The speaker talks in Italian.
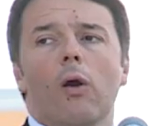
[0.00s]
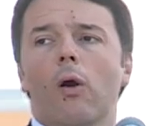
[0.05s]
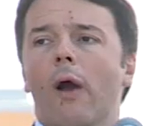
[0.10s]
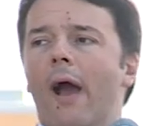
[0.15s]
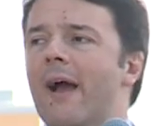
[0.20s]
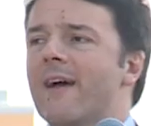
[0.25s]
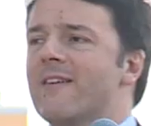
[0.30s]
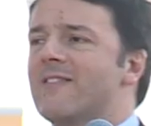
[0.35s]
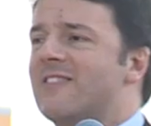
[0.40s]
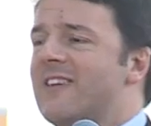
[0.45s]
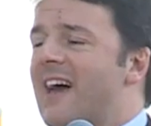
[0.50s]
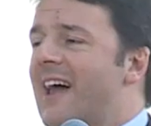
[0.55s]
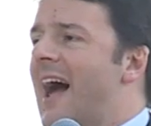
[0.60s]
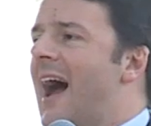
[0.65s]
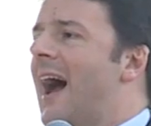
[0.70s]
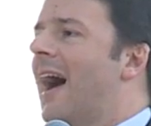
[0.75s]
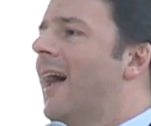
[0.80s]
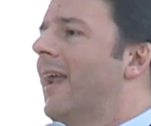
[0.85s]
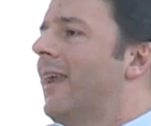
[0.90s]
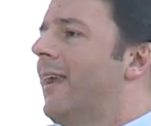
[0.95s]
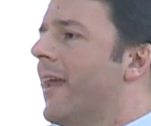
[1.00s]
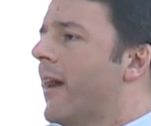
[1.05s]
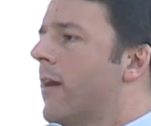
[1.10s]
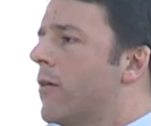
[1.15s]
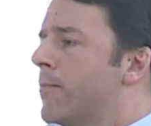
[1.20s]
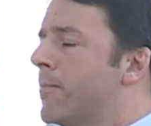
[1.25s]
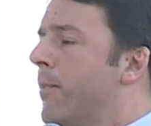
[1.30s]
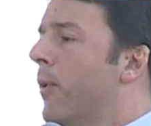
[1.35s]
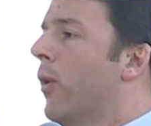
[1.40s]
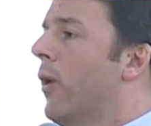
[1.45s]
Sarà
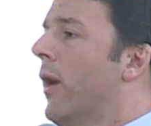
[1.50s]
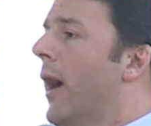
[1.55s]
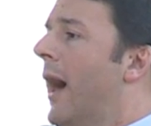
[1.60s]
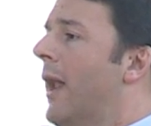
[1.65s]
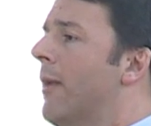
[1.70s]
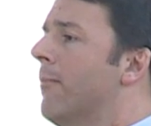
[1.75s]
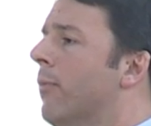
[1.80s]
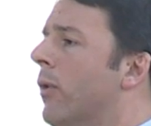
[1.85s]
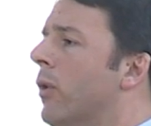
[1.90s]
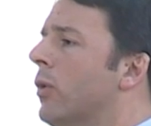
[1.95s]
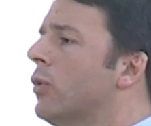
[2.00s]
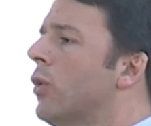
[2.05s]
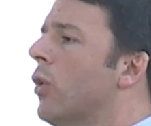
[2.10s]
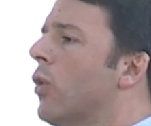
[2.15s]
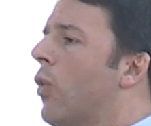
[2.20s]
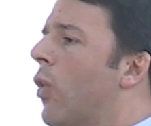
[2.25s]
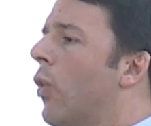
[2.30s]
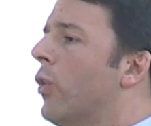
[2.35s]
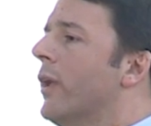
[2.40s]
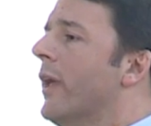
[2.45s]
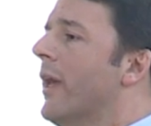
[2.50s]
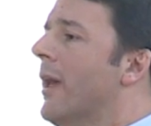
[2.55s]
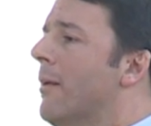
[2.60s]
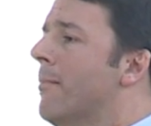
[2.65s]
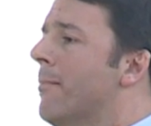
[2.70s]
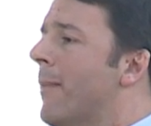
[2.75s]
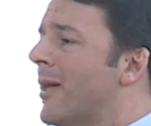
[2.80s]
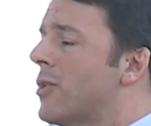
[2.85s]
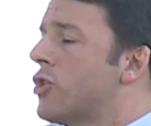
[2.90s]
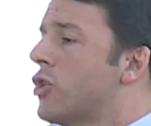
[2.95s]
l'Expo al mondo con il
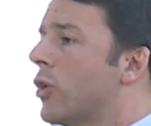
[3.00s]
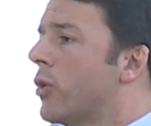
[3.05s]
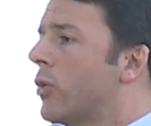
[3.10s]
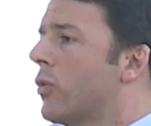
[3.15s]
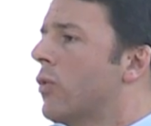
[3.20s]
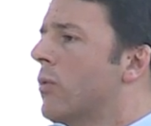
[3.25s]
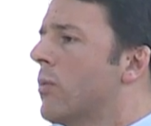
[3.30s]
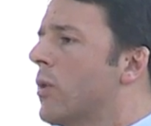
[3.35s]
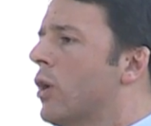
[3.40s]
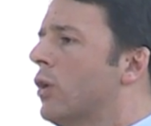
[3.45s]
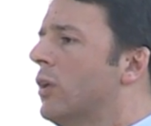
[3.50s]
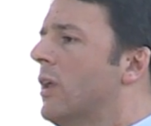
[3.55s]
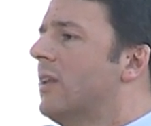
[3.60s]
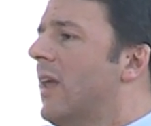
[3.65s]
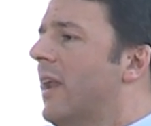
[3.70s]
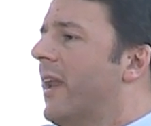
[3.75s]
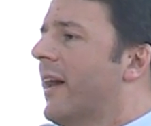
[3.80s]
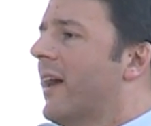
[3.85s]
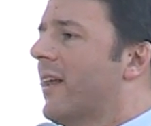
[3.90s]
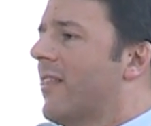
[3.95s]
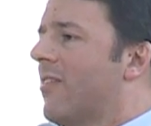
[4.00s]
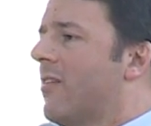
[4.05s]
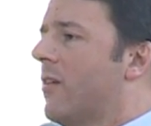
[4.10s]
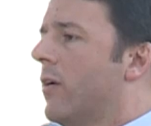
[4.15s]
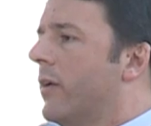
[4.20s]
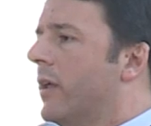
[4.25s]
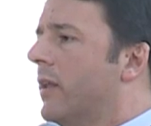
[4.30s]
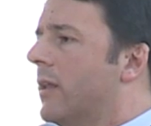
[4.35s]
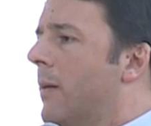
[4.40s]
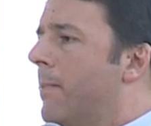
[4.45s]
maggior numero di
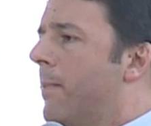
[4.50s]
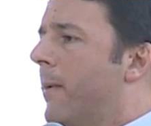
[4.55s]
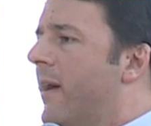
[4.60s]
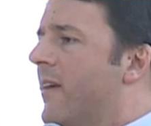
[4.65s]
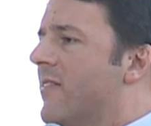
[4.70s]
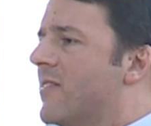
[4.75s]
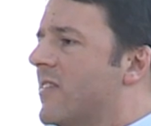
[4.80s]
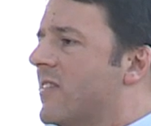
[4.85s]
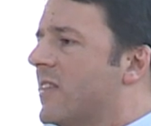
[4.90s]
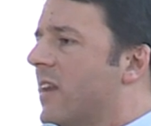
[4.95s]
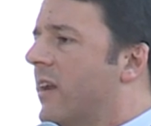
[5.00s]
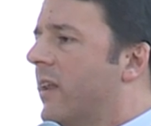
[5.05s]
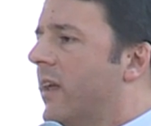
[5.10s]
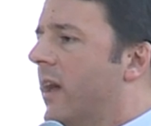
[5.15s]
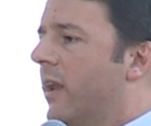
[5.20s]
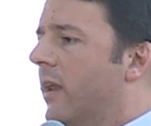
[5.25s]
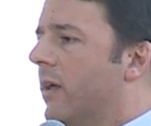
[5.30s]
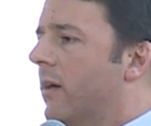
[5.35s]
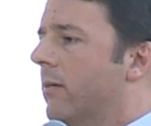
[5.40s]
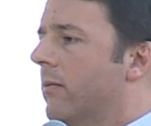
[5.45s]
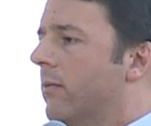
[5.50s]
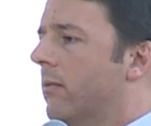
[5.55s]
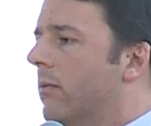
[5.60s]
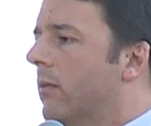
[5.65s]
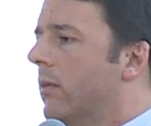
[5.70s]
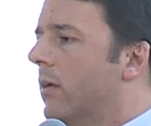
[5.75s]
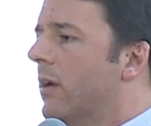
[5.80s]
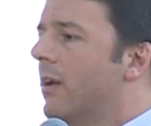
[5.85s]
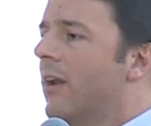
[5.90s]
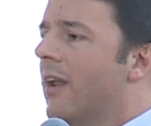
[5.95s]
delegazioni dei paesi stranieri.
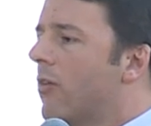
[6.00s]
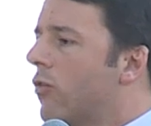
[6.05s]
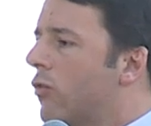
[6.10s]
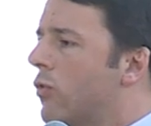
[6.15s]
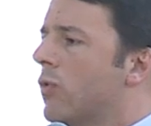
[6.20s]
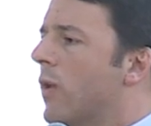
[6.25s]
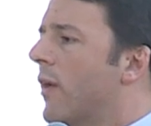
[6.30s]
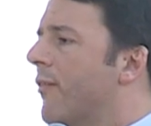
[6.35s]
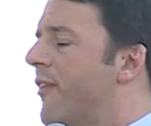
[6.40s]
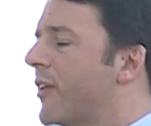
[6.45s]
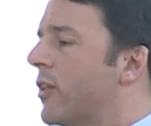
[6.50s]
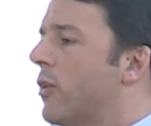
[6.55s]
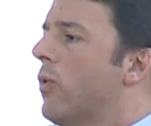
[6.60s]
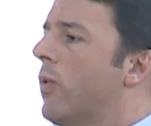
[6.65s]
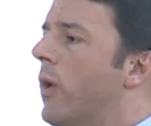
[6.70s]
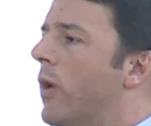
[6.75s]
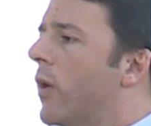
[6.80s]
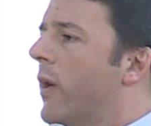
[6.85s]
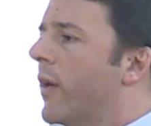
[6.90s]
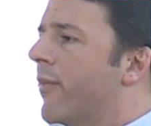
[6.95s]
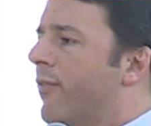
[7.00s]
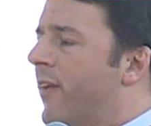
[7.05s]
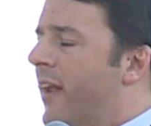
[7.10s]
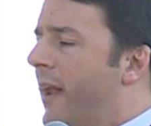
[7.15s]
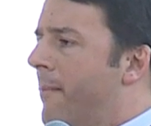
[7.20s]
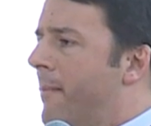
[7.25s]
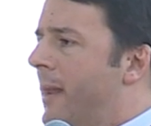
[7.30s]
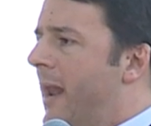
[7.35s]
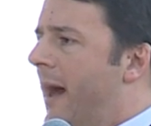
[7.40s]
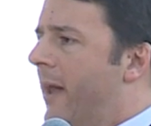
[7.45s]
Nessuno ha fatto quello che farà
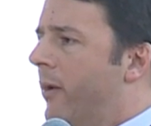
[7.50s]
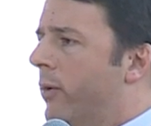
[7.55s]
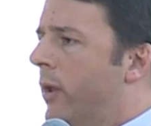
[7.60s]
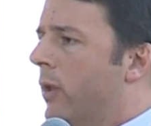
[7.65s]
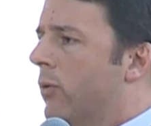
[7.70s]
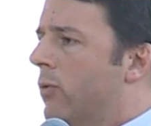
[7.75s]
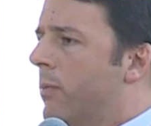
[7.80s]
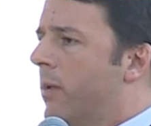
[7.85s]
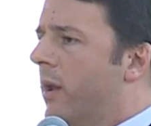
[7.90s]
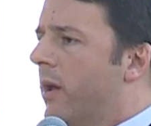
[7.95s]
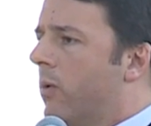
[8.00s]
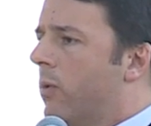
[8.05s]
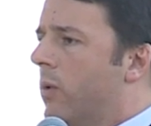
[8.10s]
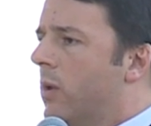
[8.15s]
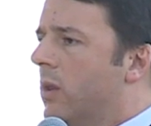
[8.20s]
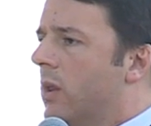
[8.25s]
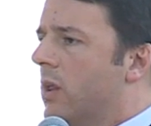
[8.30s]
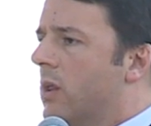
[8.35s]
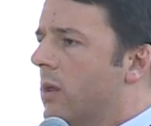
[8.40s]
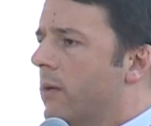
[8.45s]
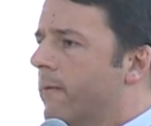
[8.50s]
a Milano nel 2015.